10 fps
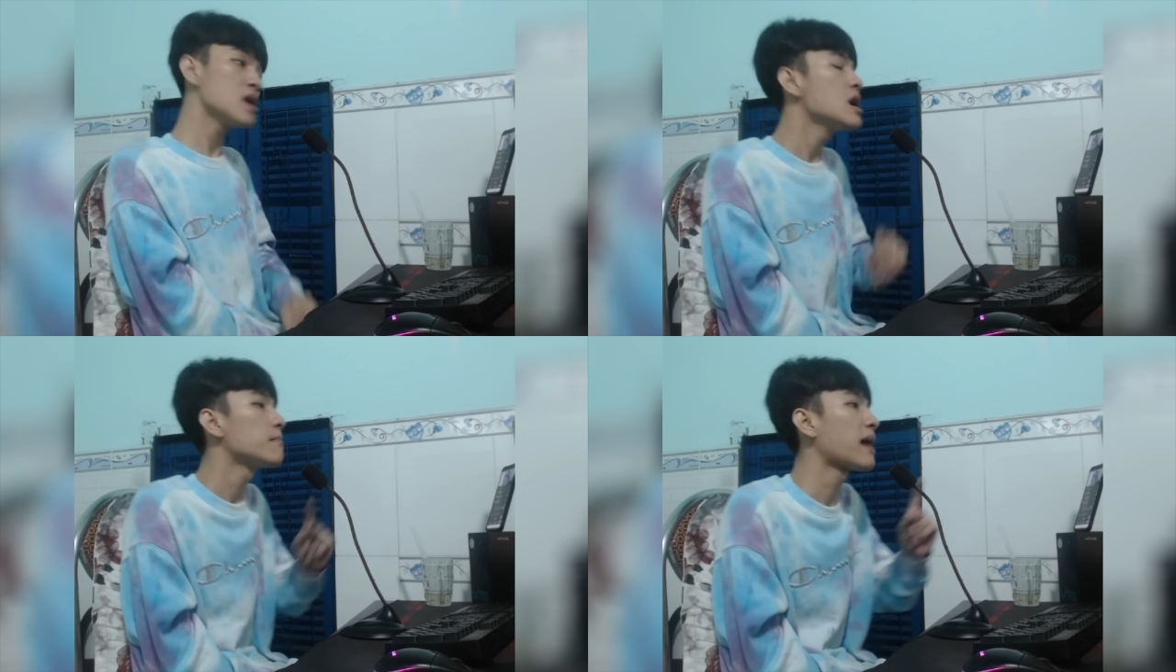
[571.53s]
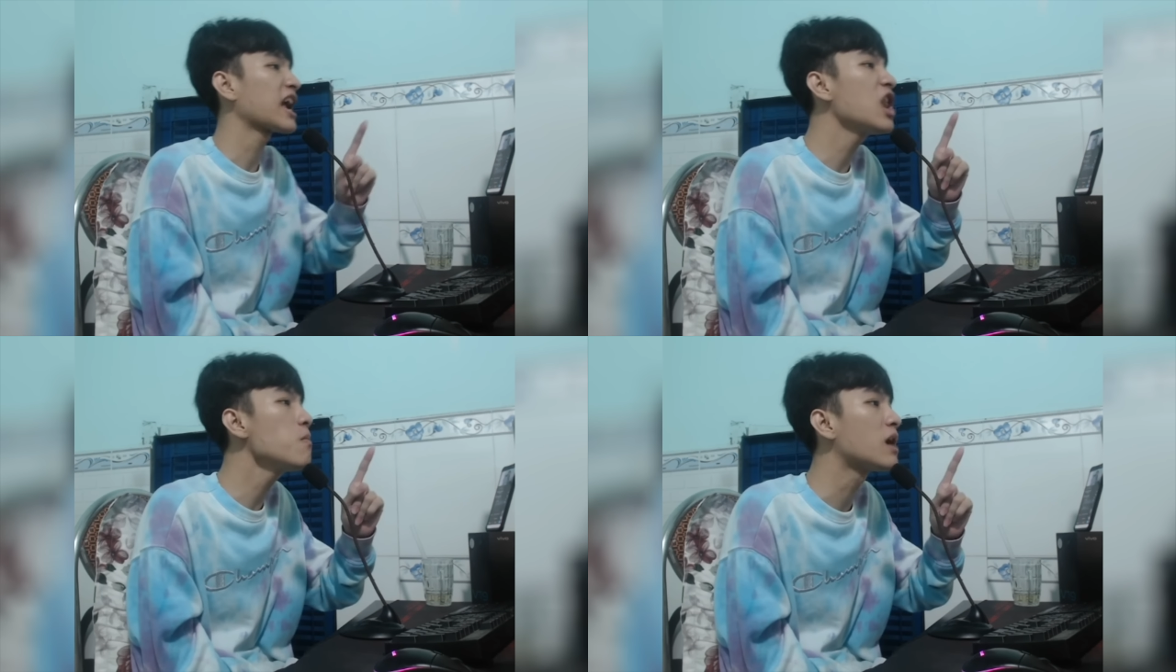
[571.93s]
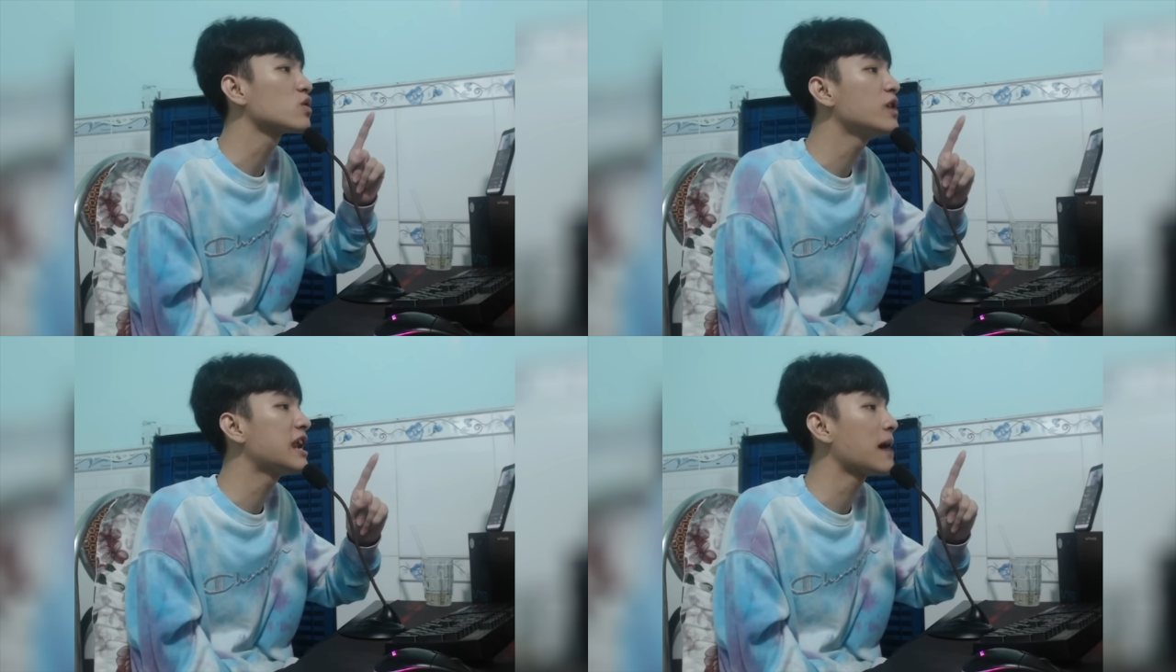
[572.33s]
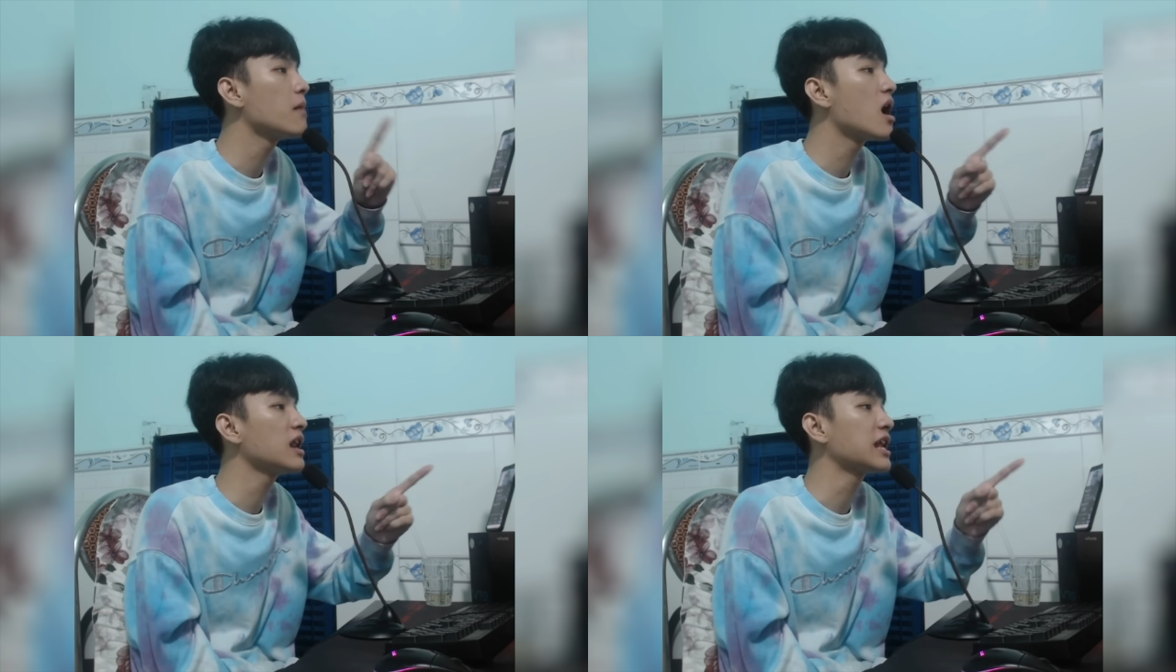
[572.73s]
Mà cái lúc mà tôi đi ra
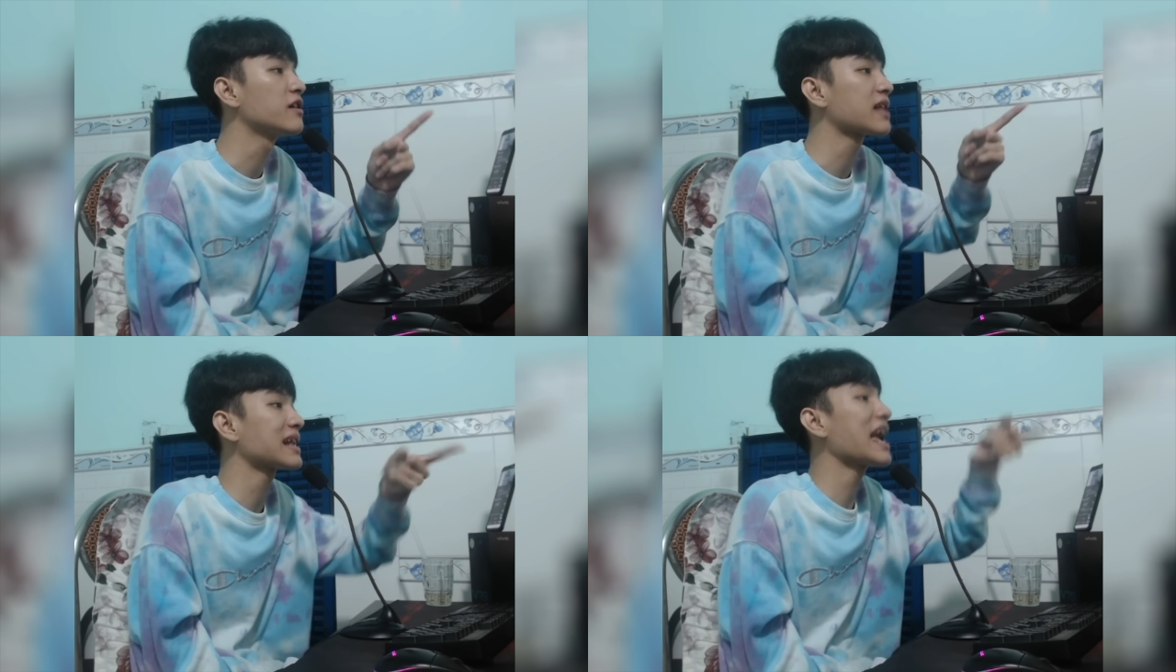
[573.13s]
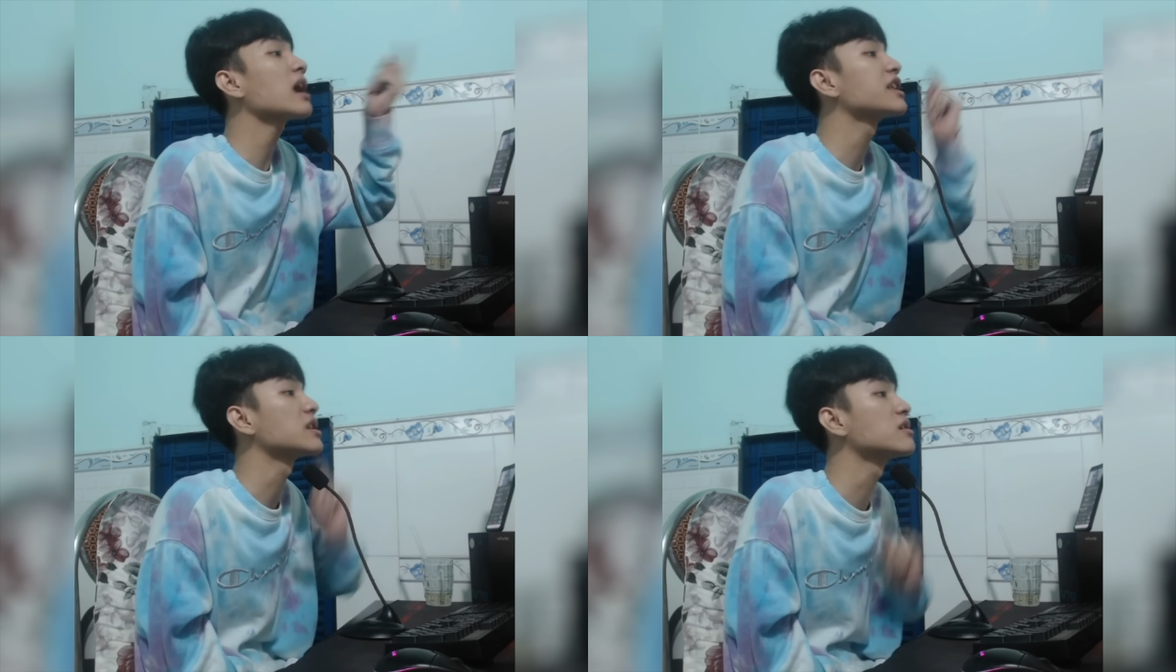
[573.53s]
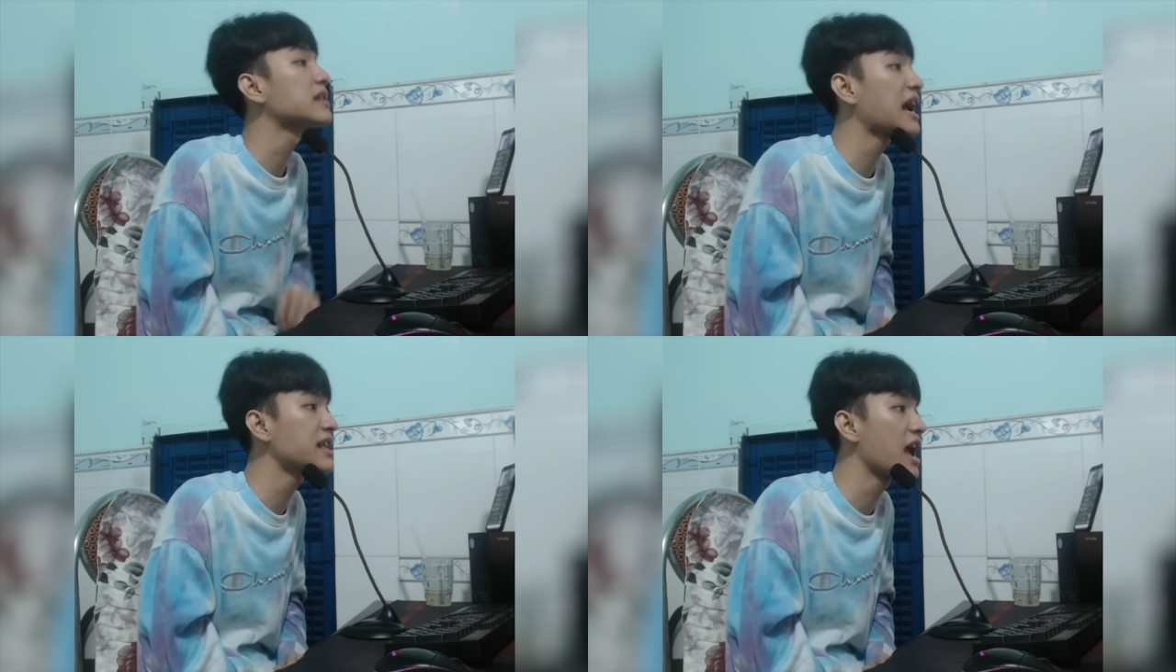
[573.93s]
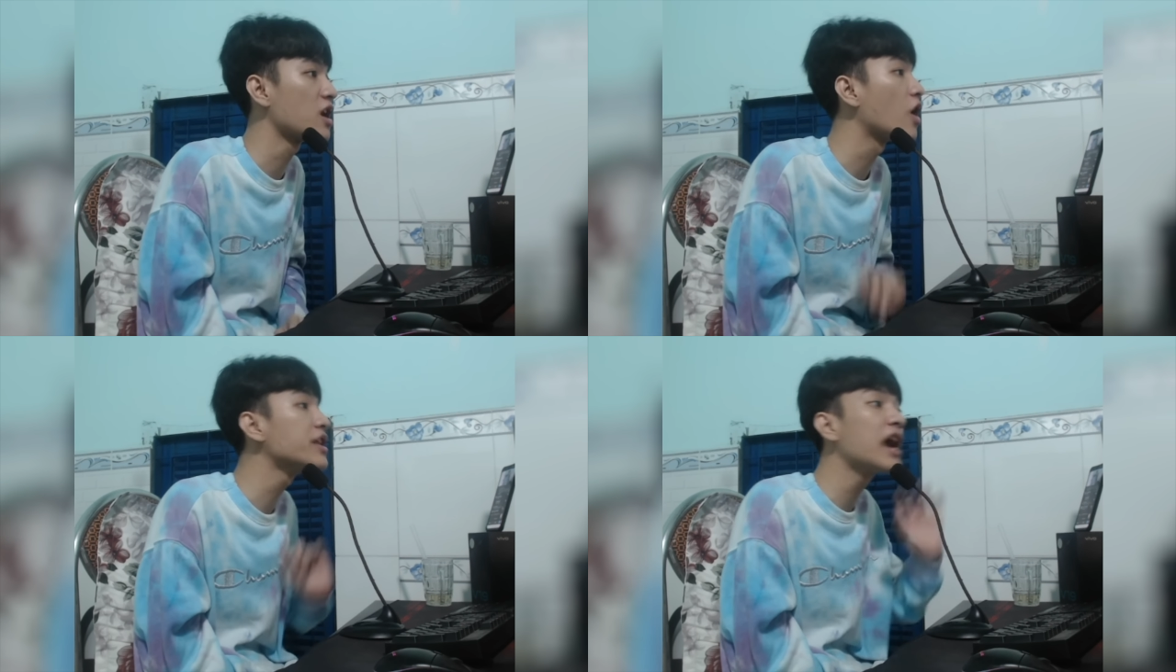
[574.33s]
bơi đó thì người ta dắt vịt người ta về
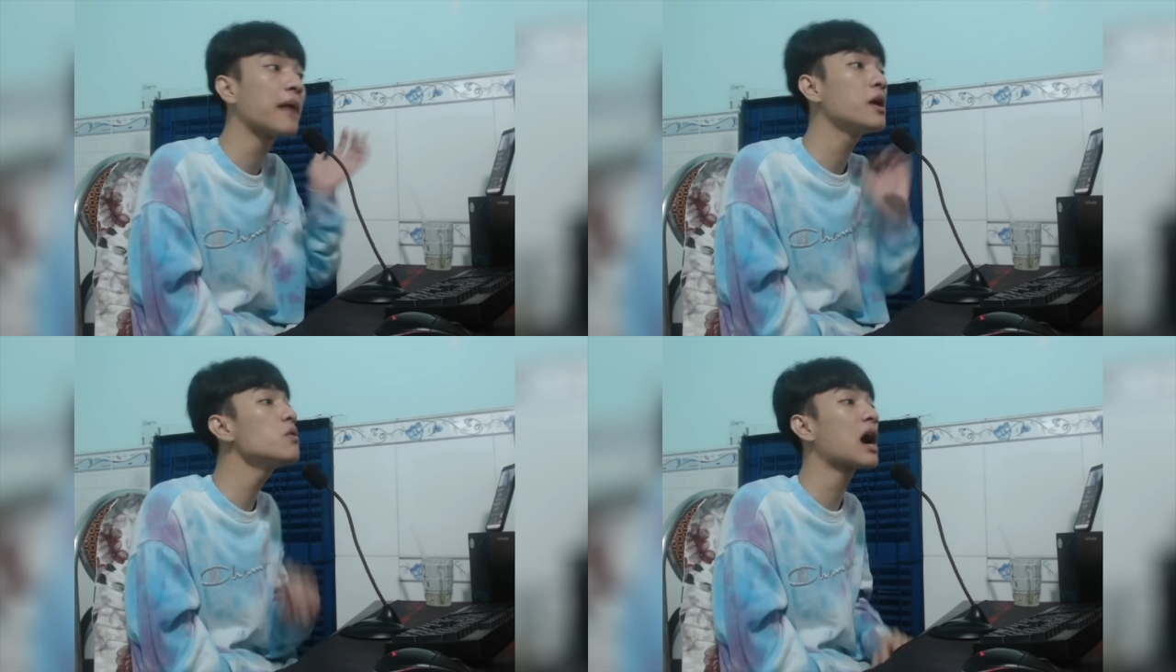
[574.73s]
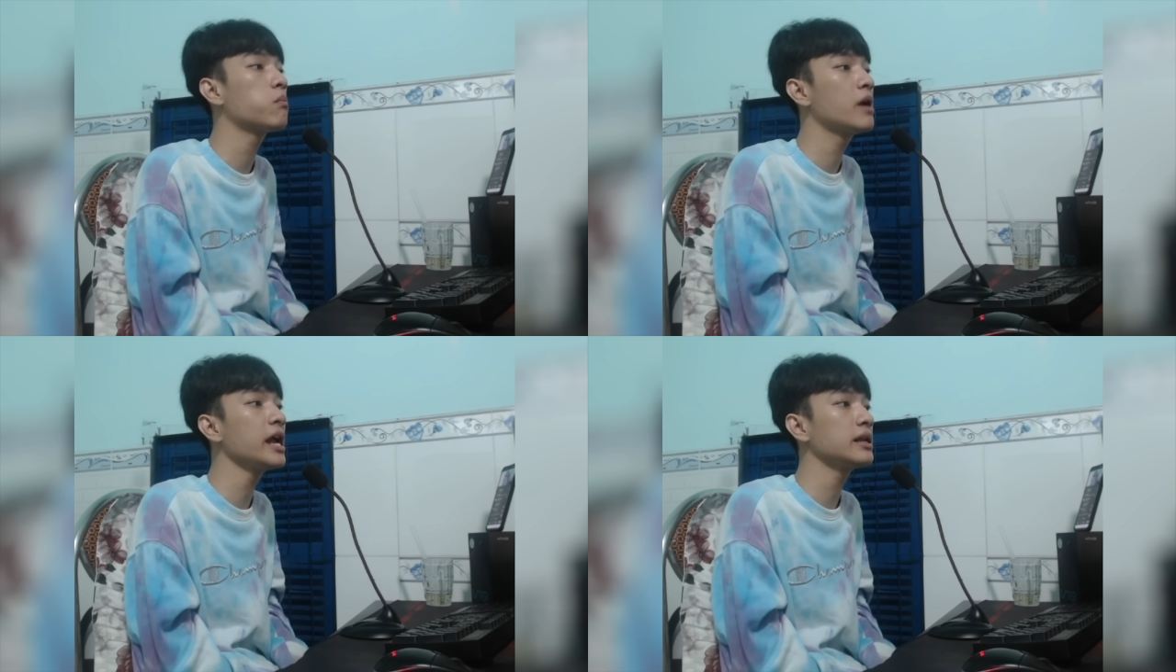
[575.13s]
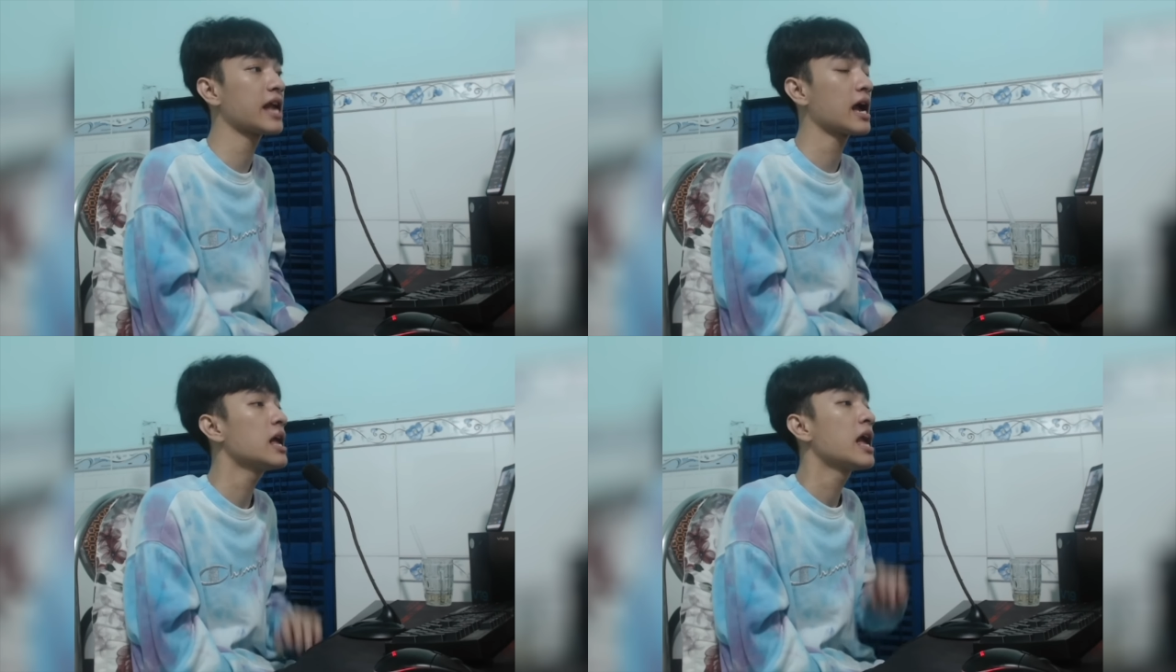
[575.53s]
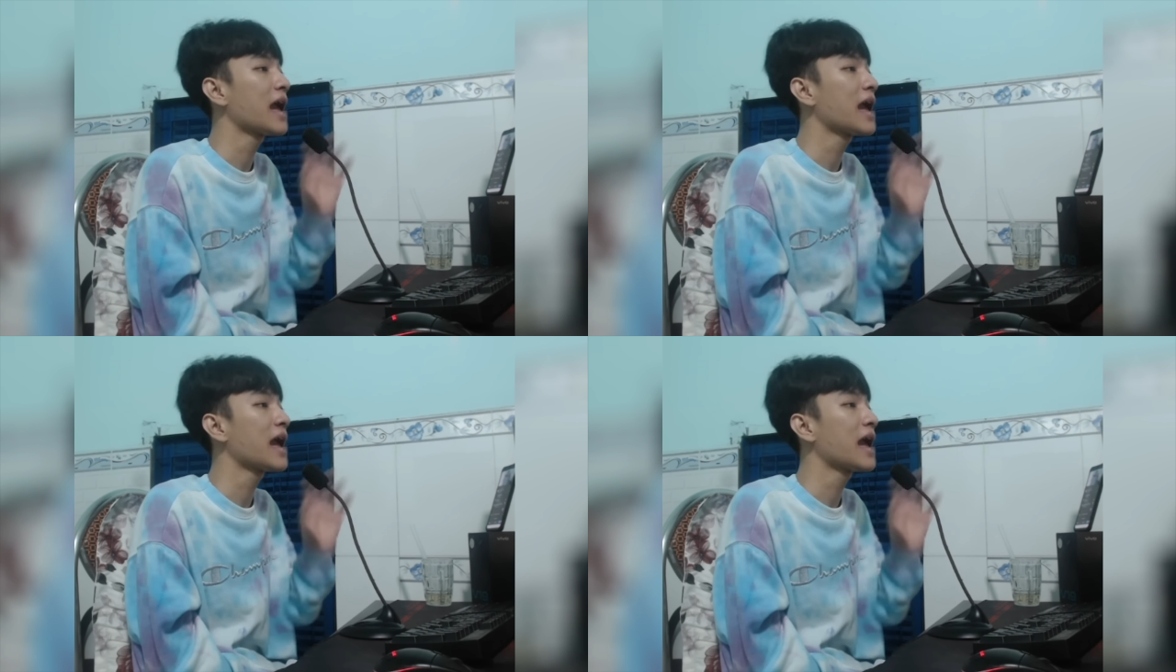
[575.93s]
rồi, nhưng em Hiếu không biết nha.